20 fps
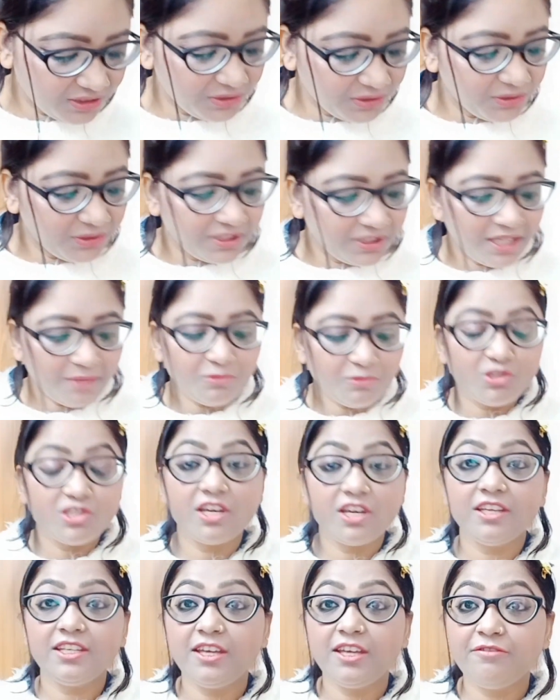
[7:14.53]
तो ये
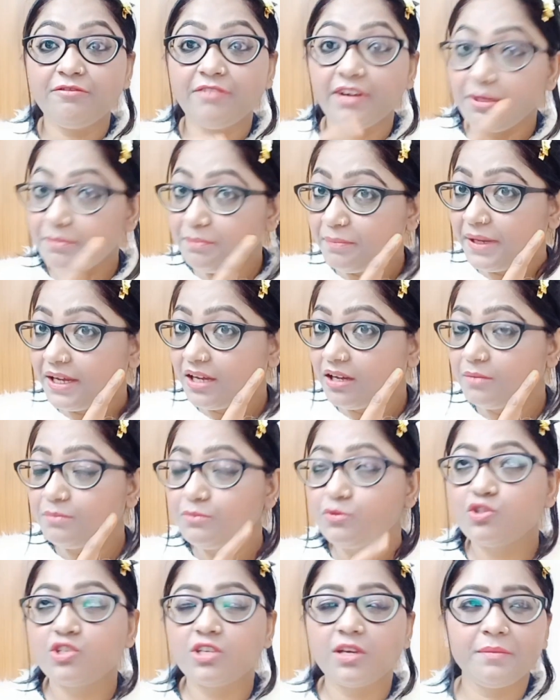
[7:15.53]
मुझे ये वन पेयर
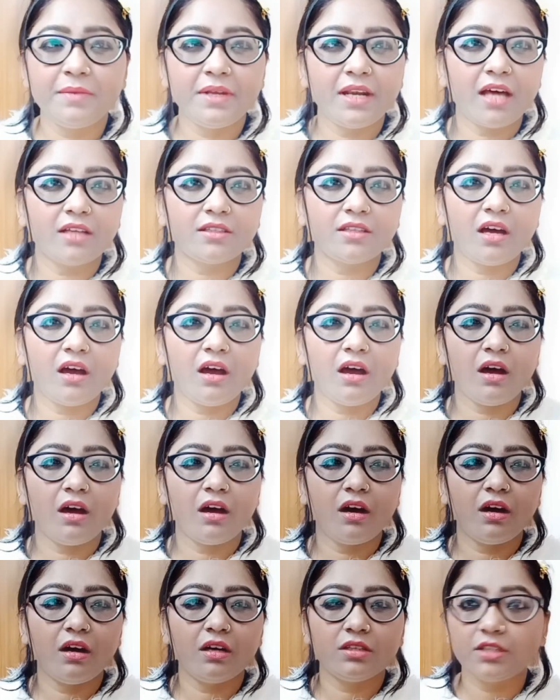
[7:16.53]
मुझे मिला था
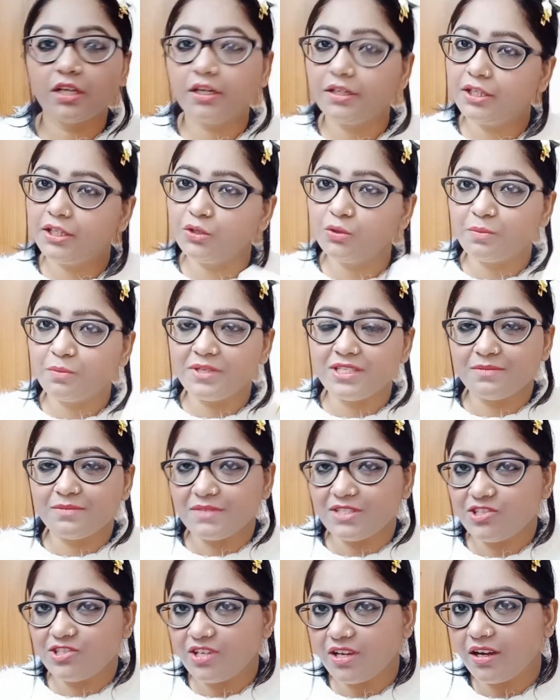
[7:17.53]
थर्टी रुपीज़
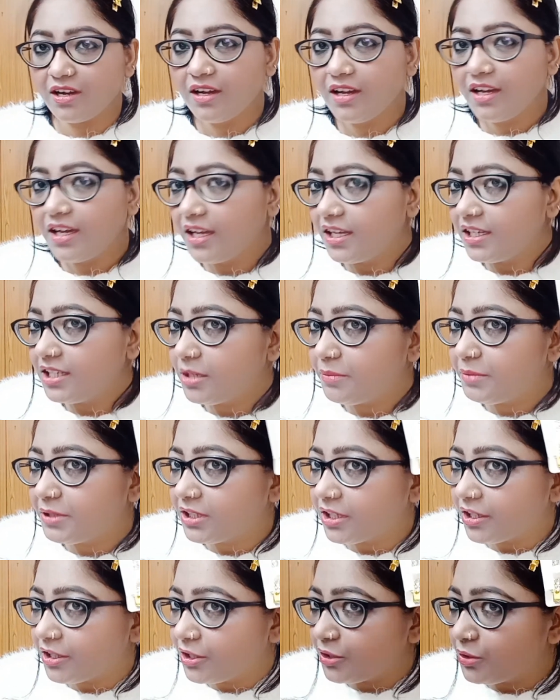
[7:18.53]
में जी हाँ ये
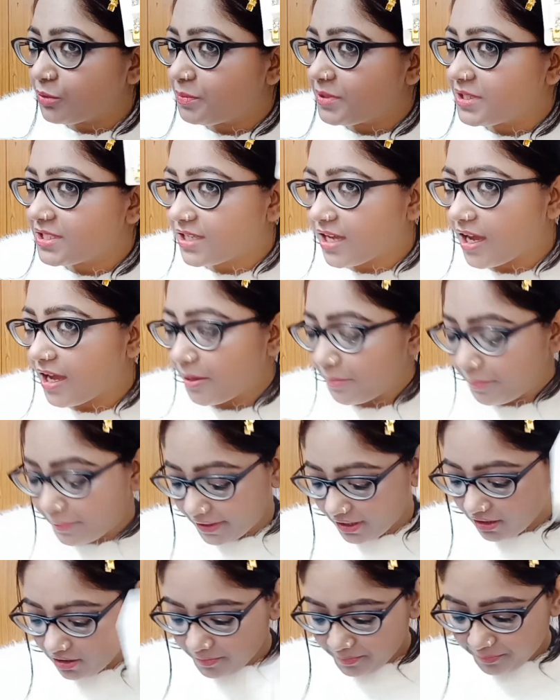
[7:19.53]
भी थर्टी रुपीज़ का है
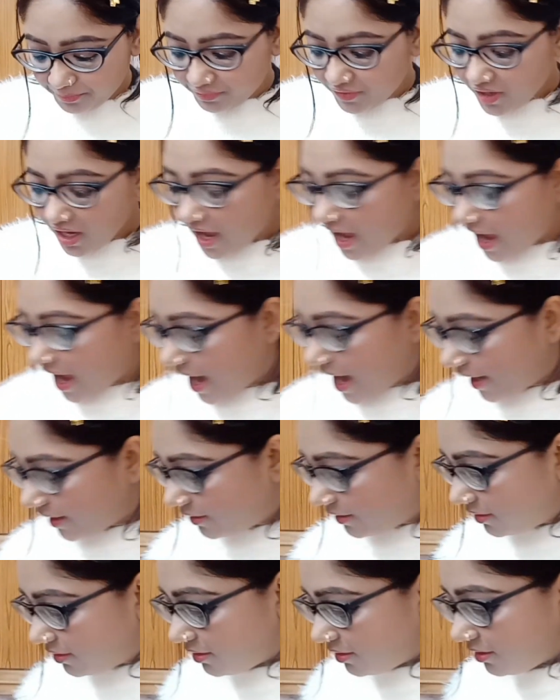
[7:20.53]
पेयर
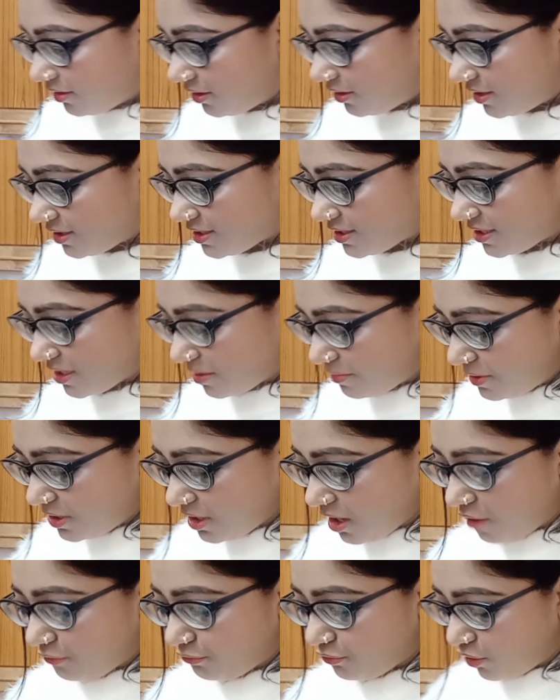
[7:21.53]
एंड इससे
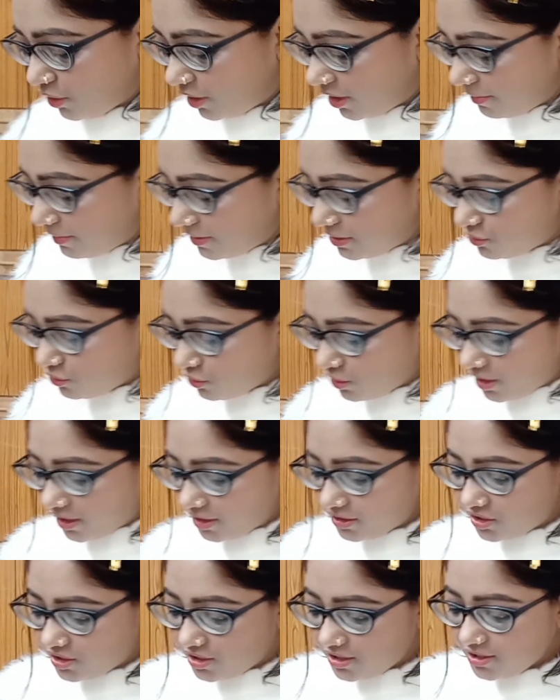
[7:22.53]
भी अफोर्डेबल जो
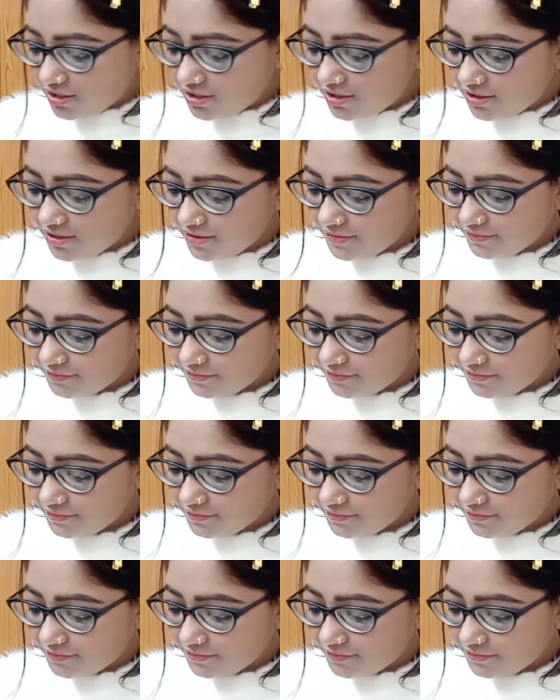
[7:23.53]
है चीज़